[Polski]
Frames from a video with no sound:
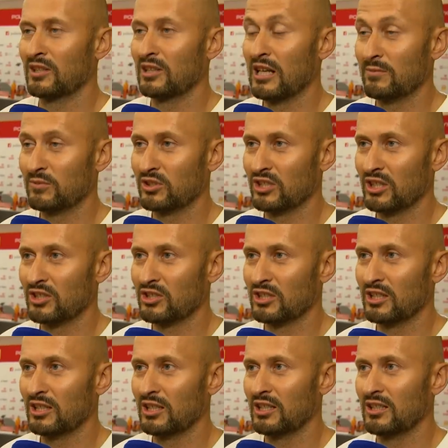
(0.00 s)
dla mnie
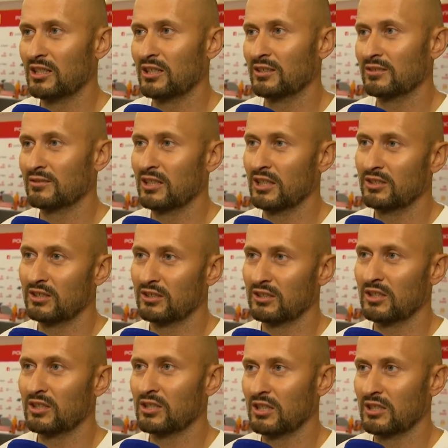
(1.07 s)
ciężkie, a dla nich
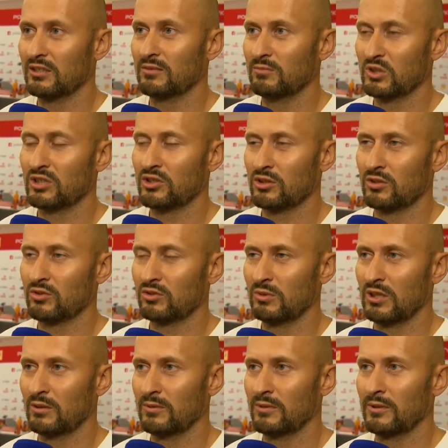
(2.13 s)
też, ale myślę, że to rozumieją.